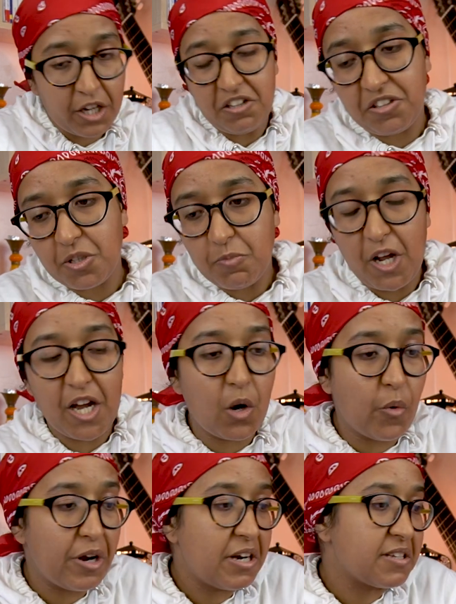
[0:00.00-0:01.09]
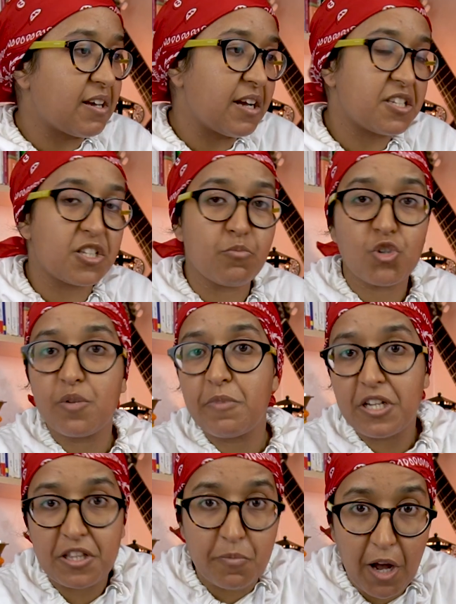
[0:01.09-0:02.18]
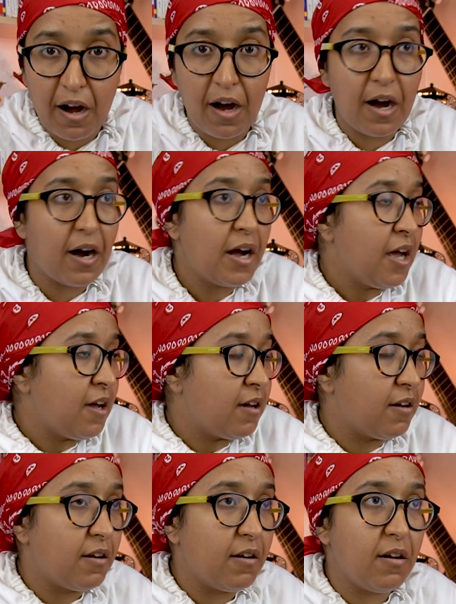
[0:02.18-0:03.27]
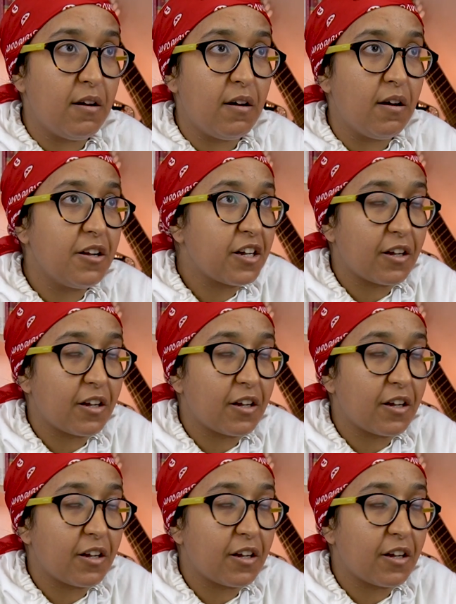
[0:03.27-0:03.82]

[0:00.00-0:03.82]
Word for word: كيعذب الحيوانات راه تتمشي من يذبحها آه